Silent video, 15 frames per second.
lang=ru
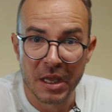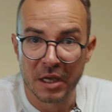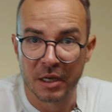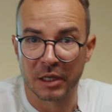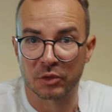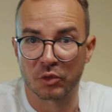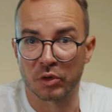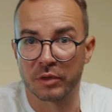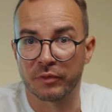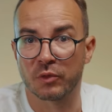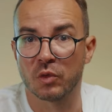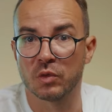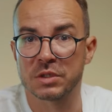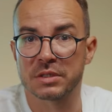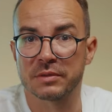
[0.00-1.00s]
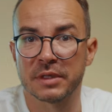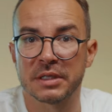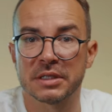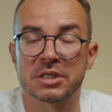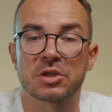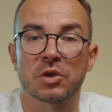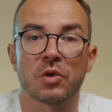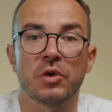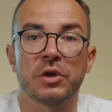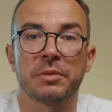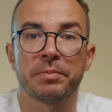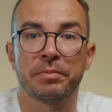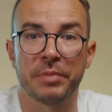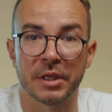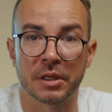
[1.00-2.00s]
которая в Кунцево строит
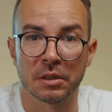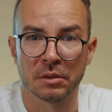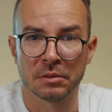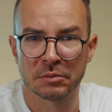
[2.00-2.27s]
пик.